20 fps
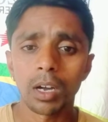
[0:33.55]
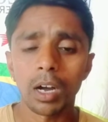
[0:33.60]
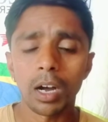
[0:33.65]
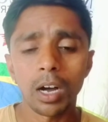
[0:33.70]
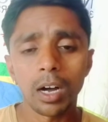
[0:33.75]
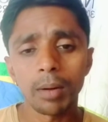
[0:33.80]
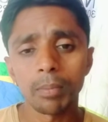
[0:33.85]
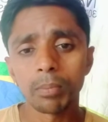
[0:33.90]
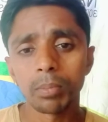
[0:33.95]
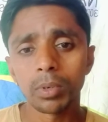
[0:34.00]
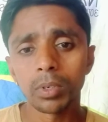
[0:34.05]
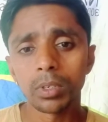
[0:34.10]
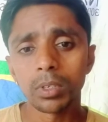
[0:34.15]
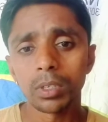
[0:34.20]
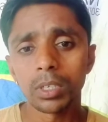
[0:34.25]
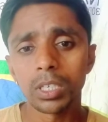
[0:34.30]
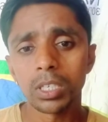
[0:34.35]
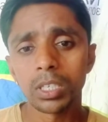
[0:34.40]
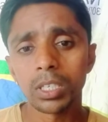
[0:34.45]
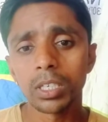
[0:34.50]
आप
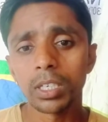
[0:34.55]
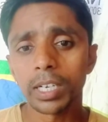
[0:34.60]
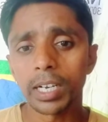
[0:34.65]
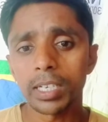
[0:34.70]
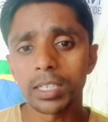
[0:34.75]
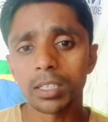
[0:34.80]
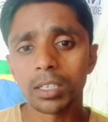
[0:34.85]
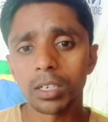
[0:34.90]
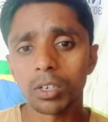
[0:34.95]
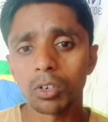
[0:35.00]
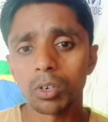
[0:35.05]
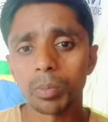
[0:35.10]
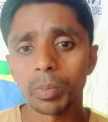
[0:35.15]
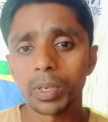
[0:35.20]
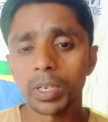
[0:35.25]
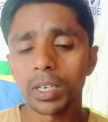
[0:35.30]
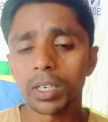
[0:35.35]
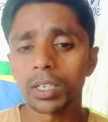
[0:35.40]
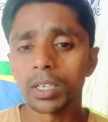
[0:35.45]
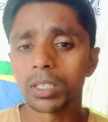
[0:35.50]
किसी ग्रास ग्राउंड पे
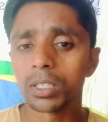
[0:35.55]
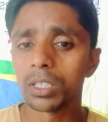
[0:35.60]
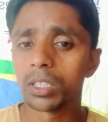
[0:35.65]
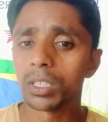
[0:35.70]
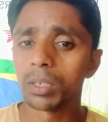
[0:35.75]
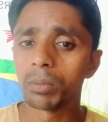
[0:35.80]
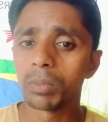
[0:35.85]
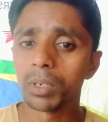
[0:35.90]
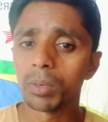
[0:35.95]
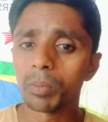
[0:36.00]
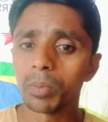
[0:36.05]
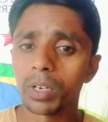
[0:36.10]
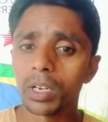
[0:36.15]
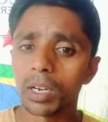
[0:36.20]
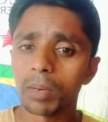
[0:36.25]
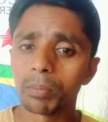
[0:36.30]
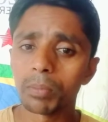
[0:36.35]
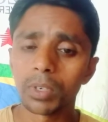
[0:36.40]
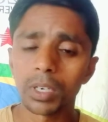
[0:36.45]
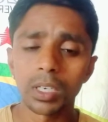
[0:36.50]
या कच्ची ज़मीन पे
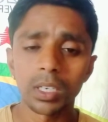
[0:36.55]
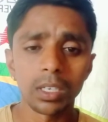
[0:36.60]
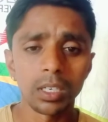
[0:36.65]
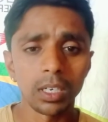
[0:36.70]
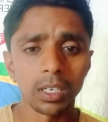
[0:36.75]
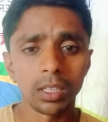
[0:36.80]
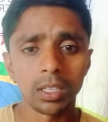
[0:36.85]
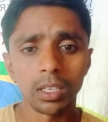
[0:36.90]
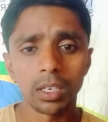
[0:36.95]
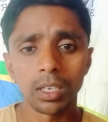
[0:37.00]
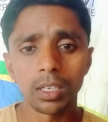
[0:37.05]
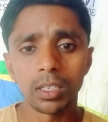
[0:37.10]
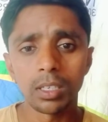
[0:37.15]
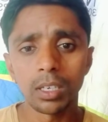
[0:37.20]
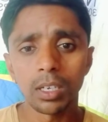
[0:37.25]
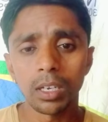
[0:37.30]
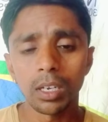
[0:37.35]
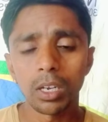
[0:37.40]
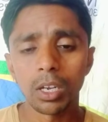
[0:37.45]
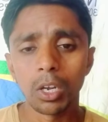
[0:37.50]
आप रनिंग करते
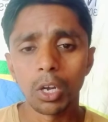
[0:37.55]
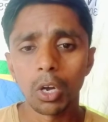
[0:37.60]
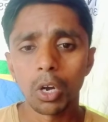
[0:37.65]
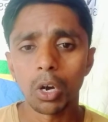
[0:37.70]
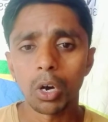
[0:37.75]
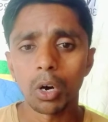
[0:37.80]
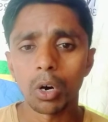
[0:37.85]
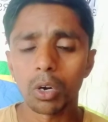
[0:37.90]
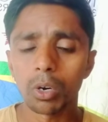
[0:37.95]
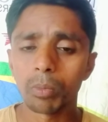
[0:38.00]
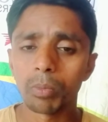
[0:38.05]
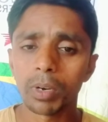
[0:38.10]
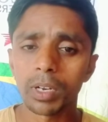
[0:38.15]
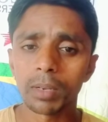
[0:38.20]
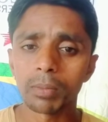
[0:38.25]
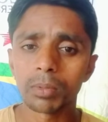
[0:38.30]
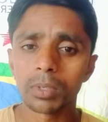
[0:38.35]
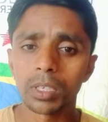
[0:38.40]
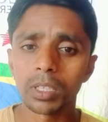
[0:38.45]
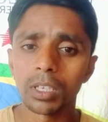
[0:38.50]
रहिए और
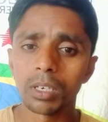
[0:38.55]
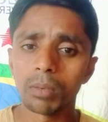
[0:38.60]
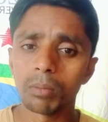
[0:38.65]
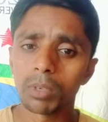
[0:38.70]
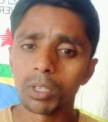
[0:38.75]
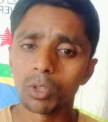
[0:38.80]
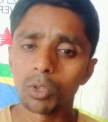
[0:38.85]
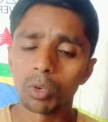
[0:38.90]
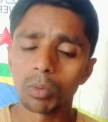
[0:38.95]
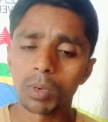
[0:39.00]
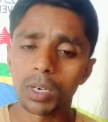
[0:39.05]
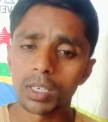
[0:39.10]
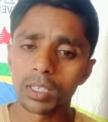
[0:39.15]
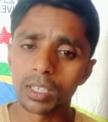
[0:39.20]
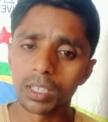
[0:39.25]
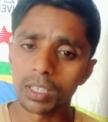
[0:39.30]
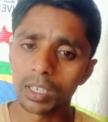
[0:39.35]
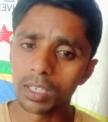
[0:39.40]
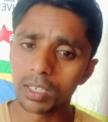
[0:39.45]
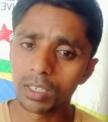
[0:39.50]
बर्फ़ से दिन में दो बार
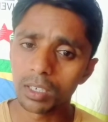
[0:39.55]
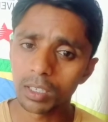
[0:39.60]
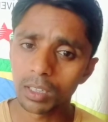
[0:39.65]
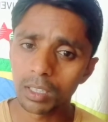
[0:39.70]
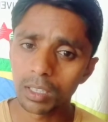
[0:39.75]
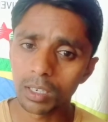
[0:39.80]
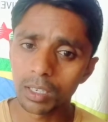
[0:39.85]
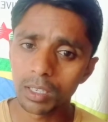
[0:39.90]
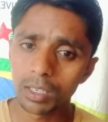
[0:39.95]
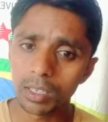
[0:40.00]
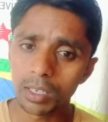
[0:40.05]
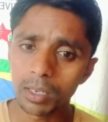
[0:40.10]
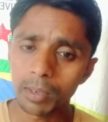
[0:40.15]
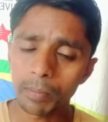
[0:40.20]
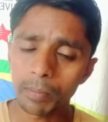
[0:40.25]
सिकाई करते रहिए